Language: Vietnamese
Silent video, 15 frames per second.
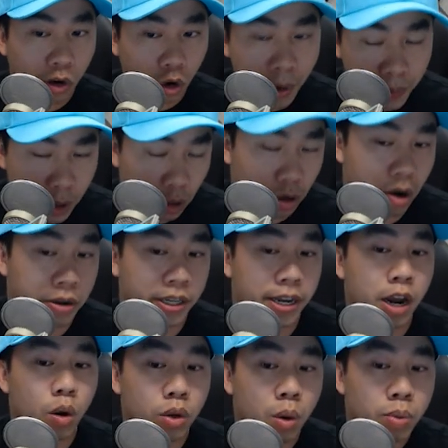
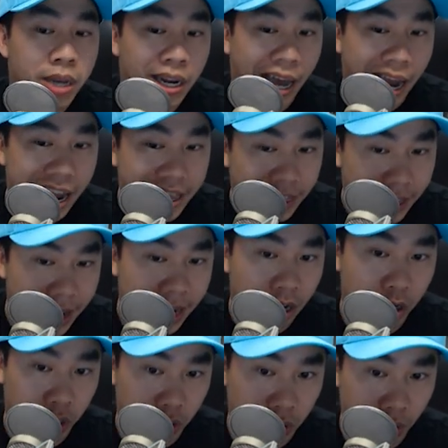cryptocurrency nó cũng giống như là internet
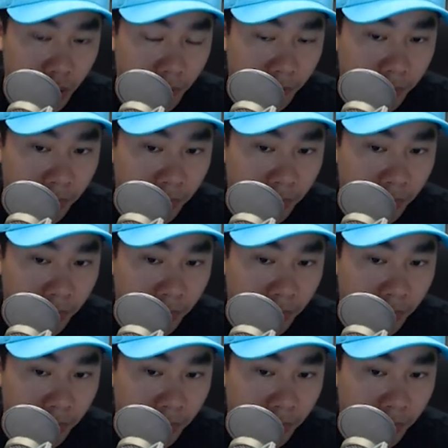hồi xưa